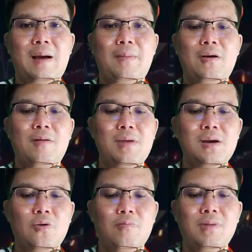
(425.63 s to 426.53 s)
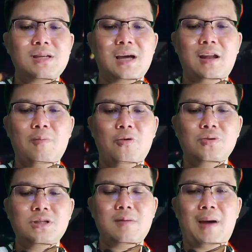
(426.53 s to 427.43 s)
ตามเราก็มีกลุ่มมิชชั่นนิวมู
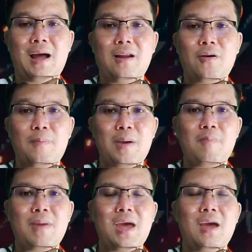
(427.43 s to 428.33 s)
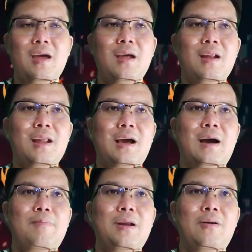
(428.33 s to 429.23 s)
ลชิบะเราก็เปเป้นะค
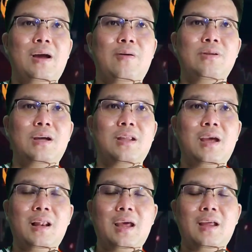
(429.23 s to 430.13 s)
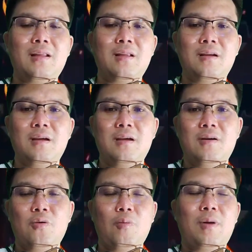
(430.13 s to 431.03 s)
รับแล้วเราจะทิ้งลิงก์
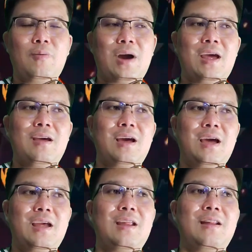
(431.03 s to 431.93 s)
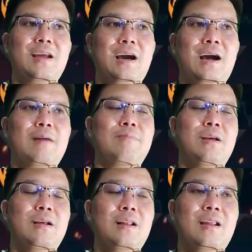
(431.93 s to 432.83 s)
กลุ่มเอาไว้ให้นะครับ
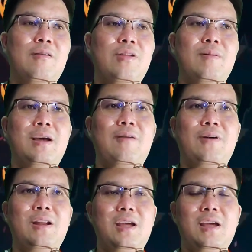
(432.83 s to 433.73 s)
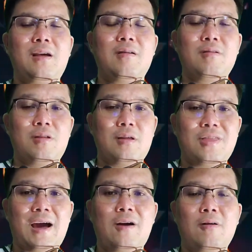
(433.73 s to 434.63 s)
แล้วเสร็จแล้ววันนี้ศึก
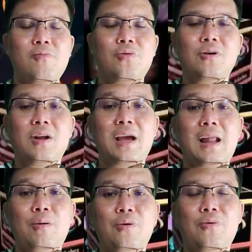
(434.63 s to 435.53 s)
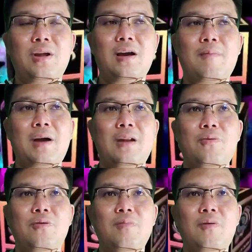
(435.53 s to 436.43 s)
ษาข้อมูลก่อนการลงทุนนะครับ การล
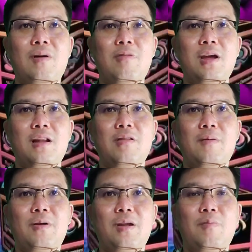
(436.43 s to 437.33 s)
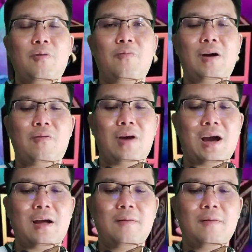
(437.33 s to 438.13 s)
งทุนมีความเสี่ยงและสมัยนี้ ผมหวังว่า